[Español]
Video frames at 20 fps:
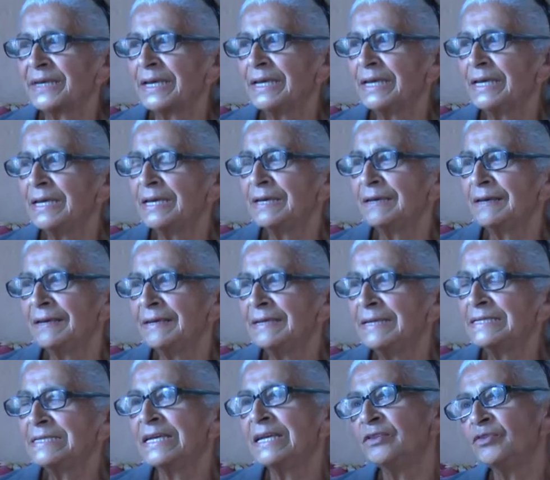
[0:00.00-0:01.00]
eh,
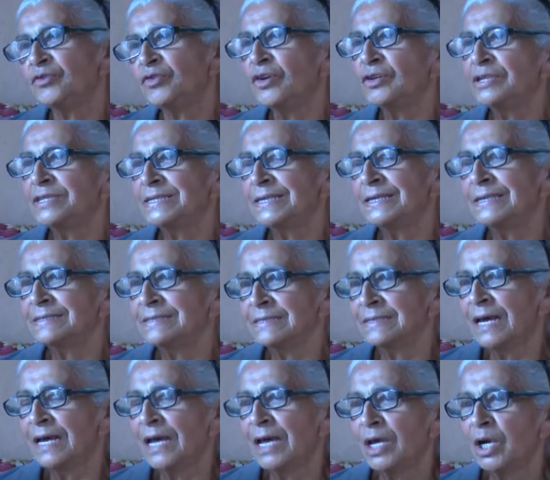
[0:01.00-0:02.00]
en ese
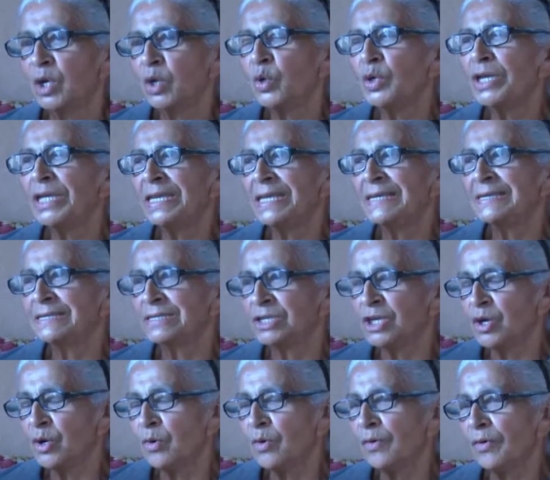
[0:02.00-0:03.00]
entonces lo
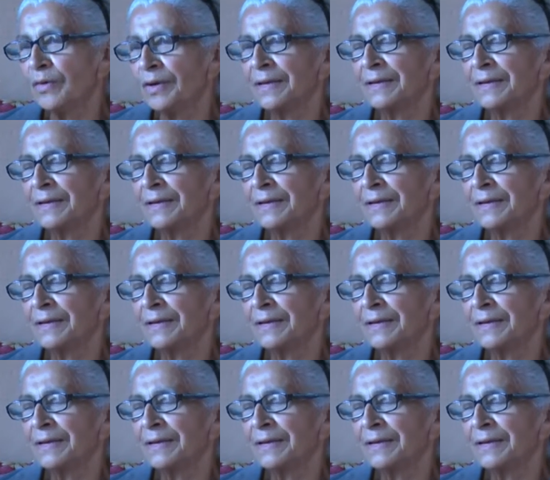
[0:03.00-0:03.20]
inició,